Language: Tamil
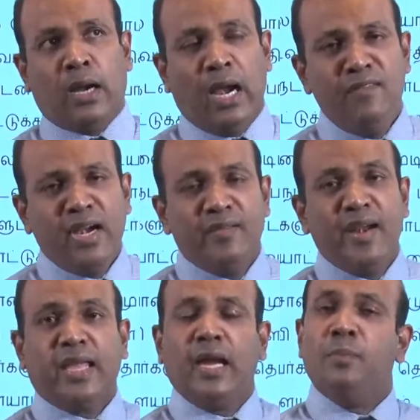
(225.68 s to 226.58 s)
கல்வி
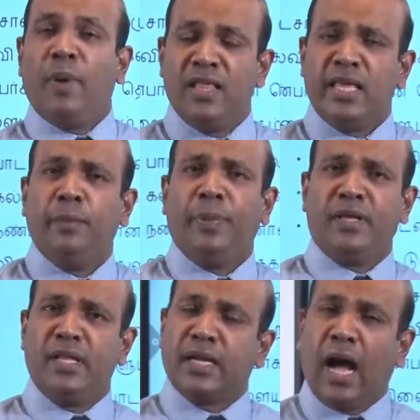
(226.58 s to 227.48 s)
நடவடிக்கைகள்
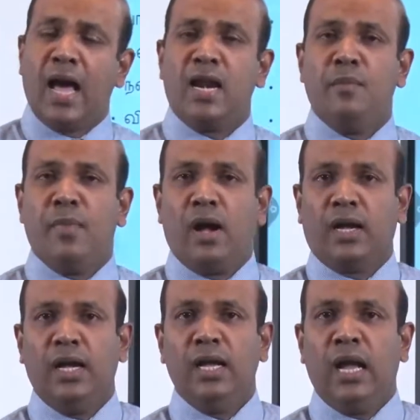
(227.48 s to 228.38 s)
பாதிக்கப்பட்டதன் காரணமாக